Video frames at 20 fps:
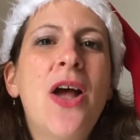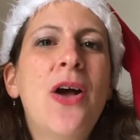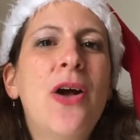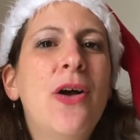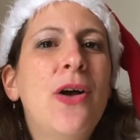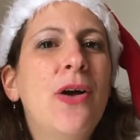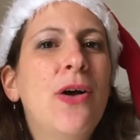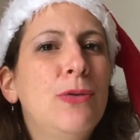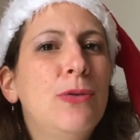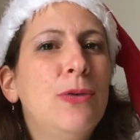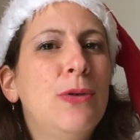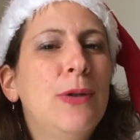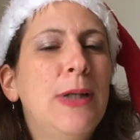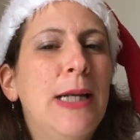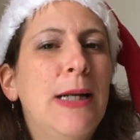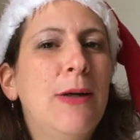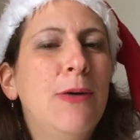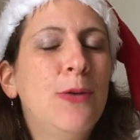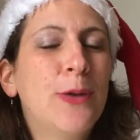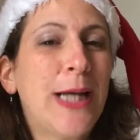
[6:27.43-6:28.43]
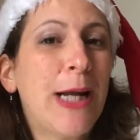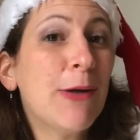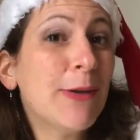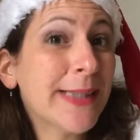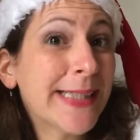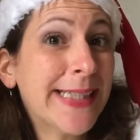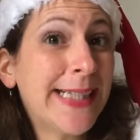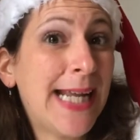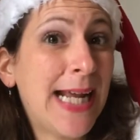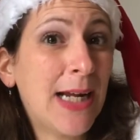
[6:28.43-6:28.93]
Euh, le
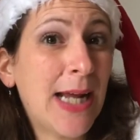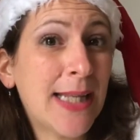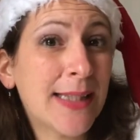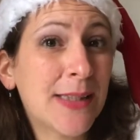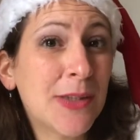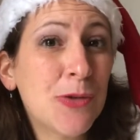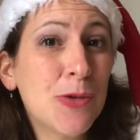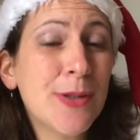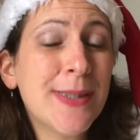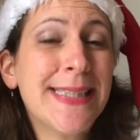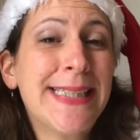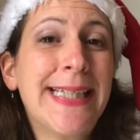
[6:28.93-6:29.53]
calendrier de la gratitude,